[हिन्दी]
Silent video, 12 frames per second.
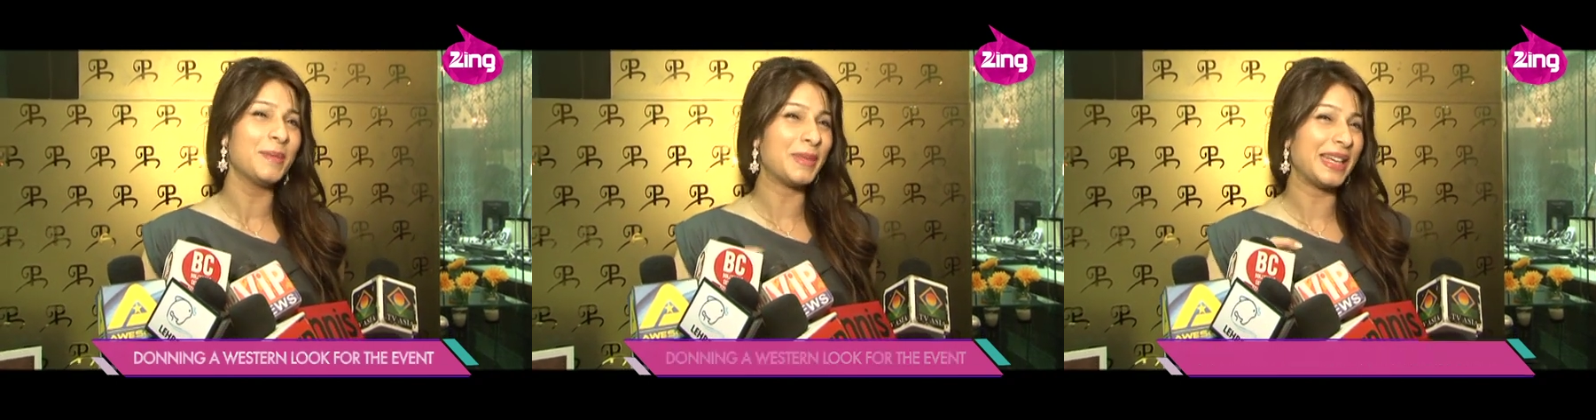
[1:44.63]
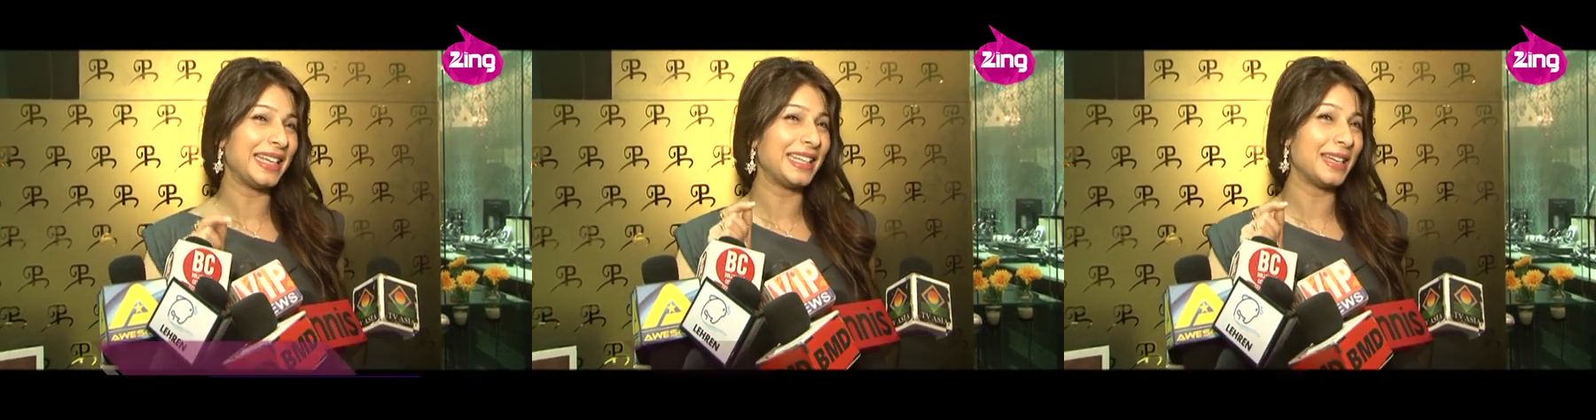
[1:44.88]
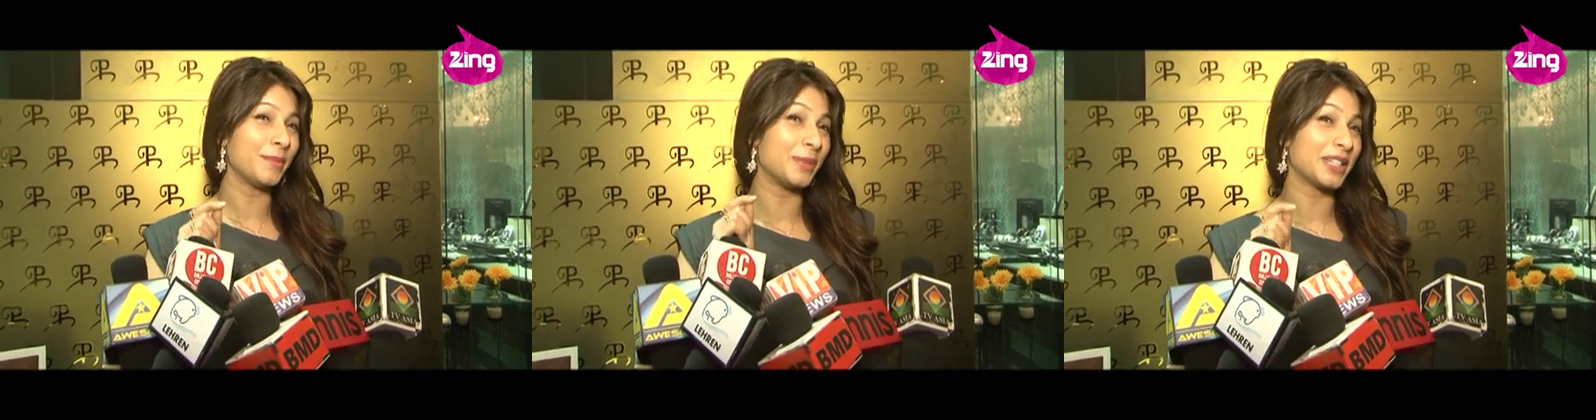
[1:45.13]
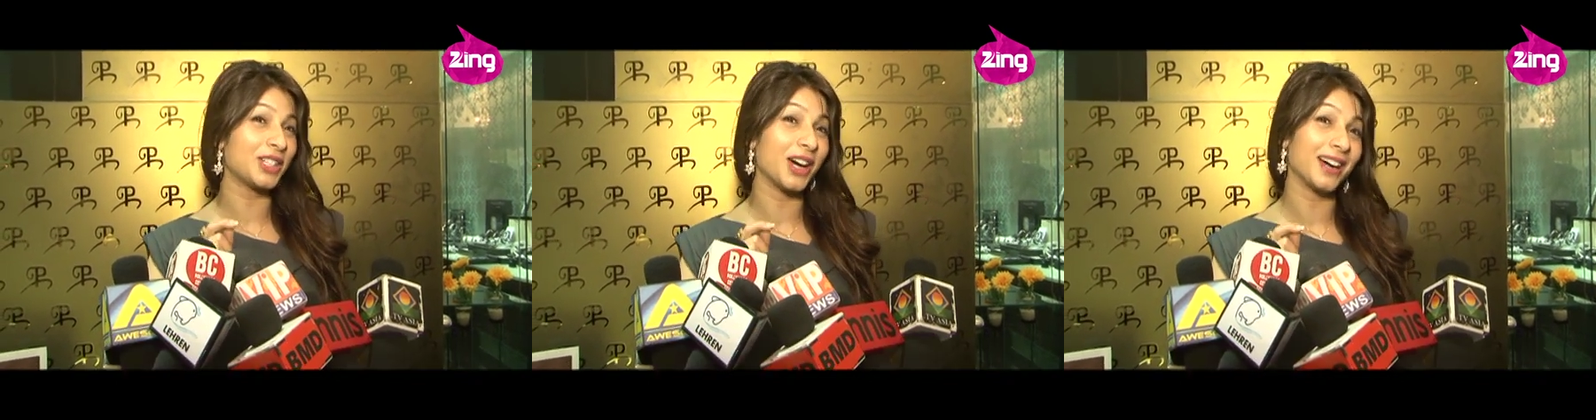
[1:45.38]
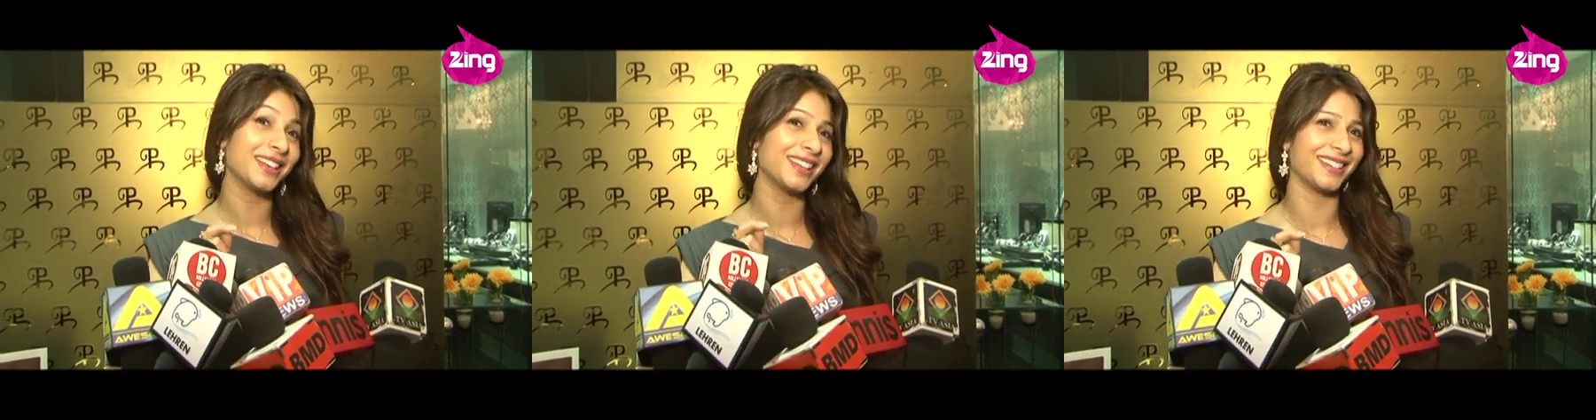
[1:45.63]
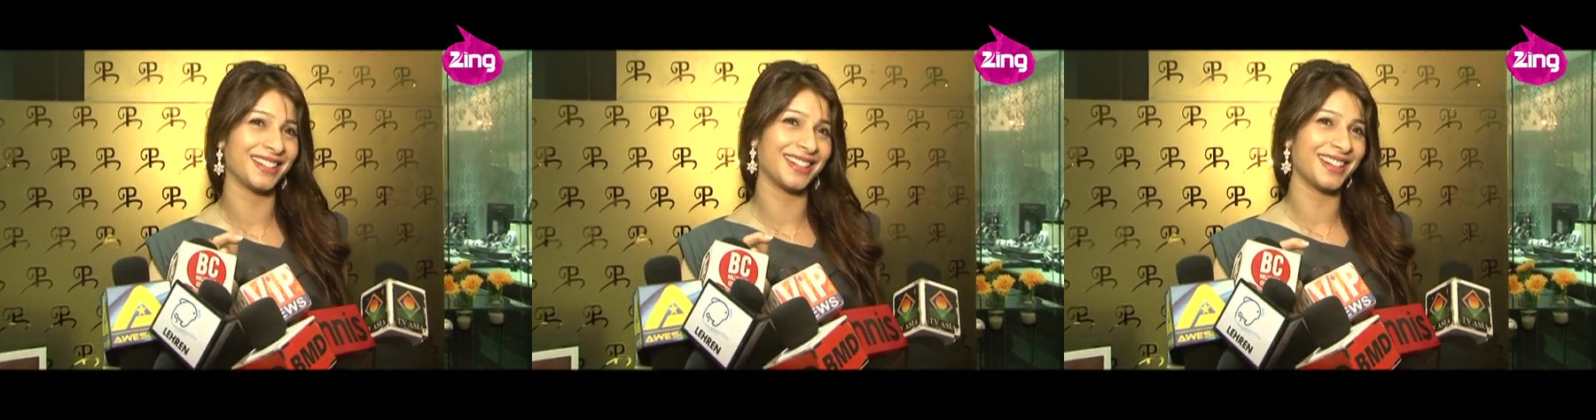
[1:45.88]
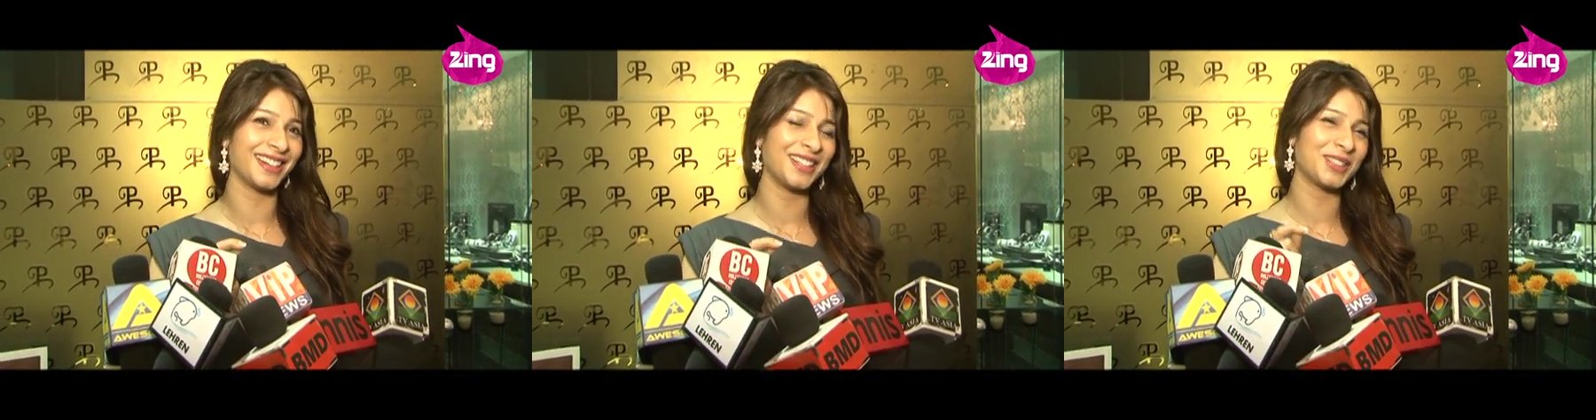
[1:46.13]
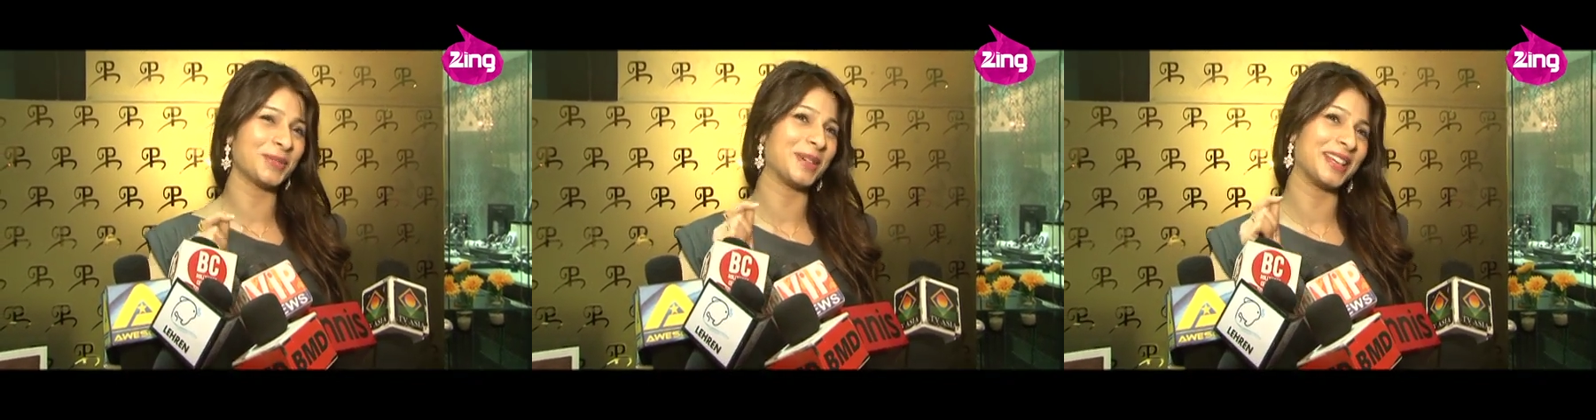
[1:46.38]
मैंने ये बचा के रखा
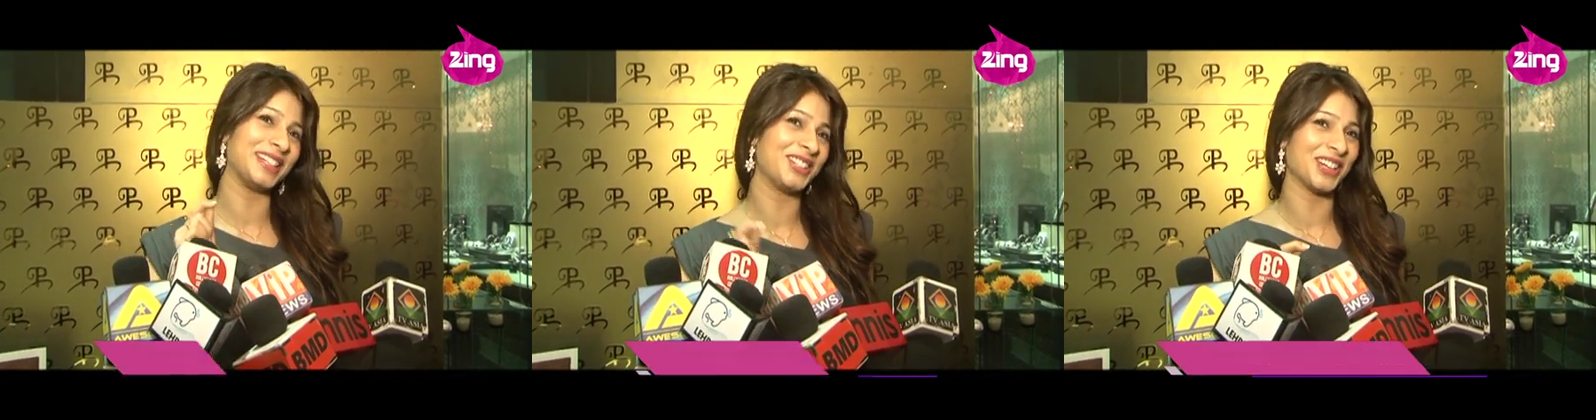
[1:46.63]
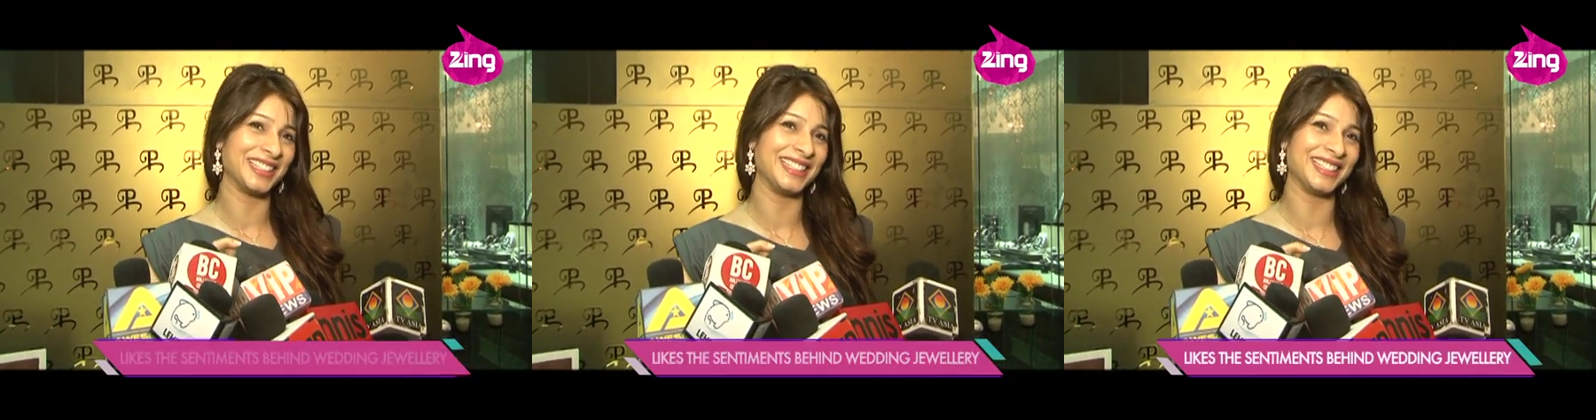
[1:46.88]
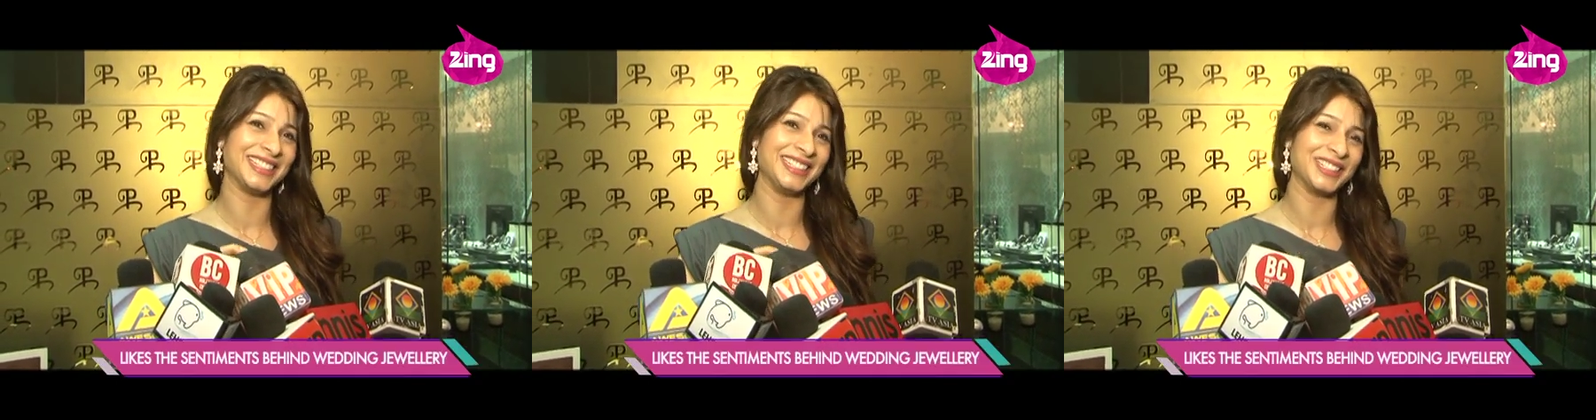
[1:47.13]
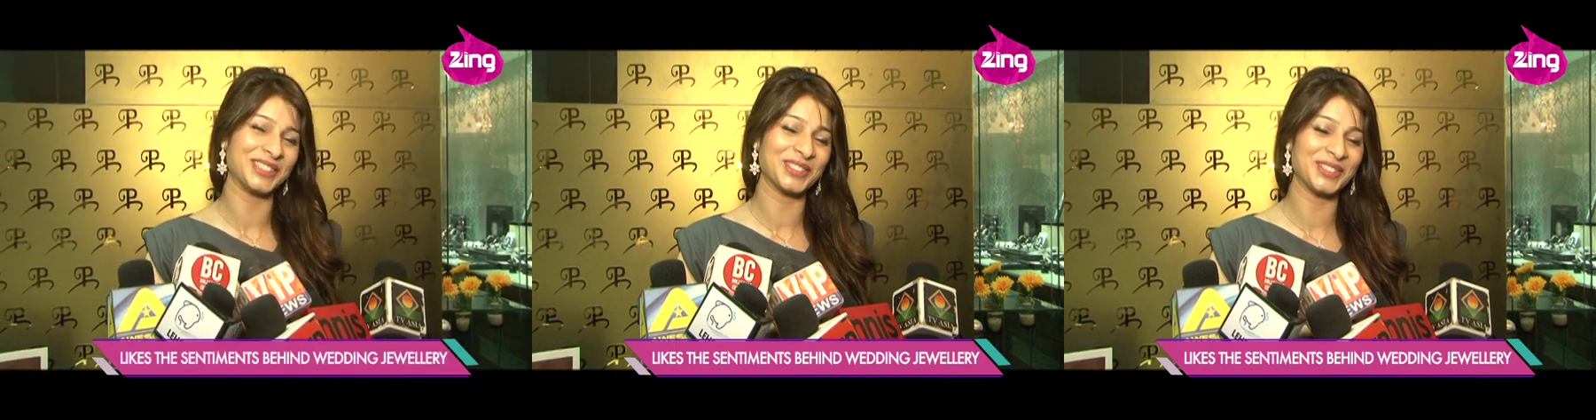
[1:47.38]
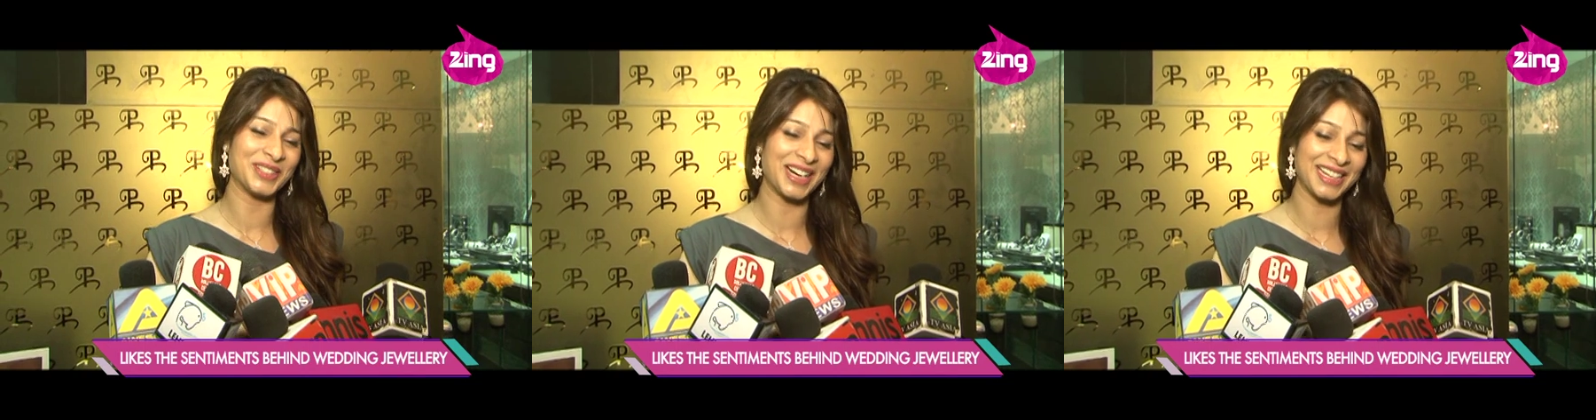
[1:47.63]
है तुम्हारी शादी के लिए तो